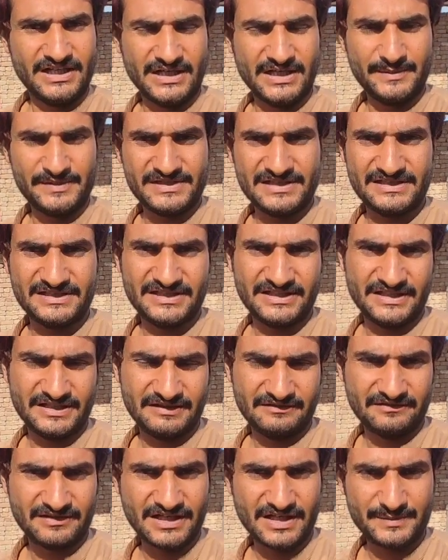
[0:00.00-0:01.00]
अभी चलते
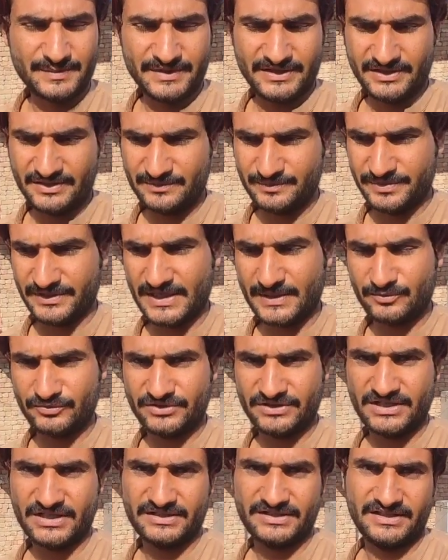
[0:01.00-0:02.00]
हैं वहाँ पे फिर आपको
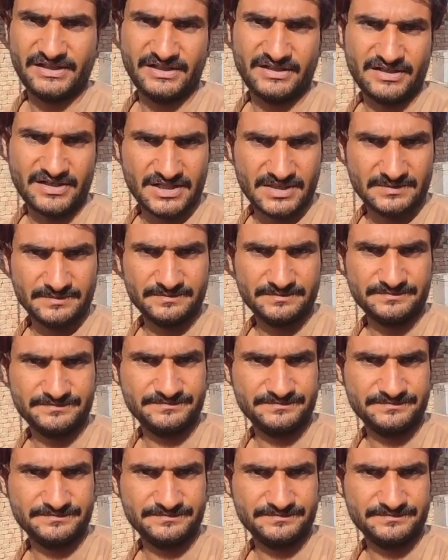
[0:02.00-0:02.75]
दिखाते हैं काम